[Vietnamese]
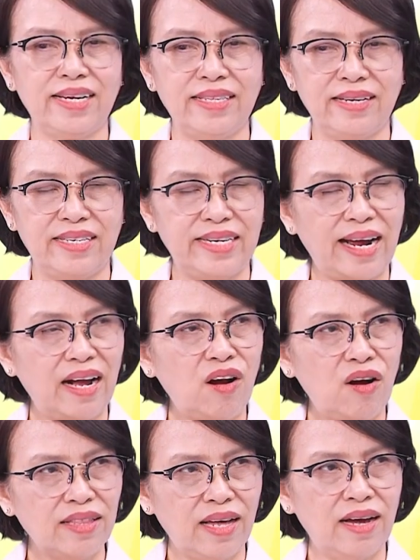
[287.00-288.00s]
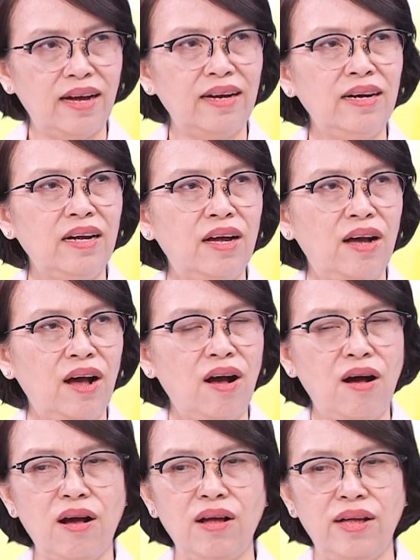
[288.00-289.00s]
cái tình trạng khó thở
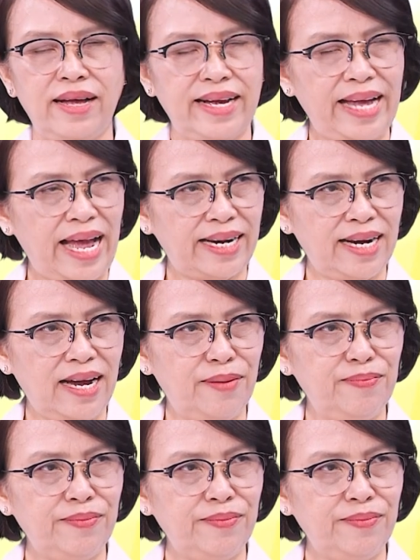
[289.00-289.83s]
ho khạc đờm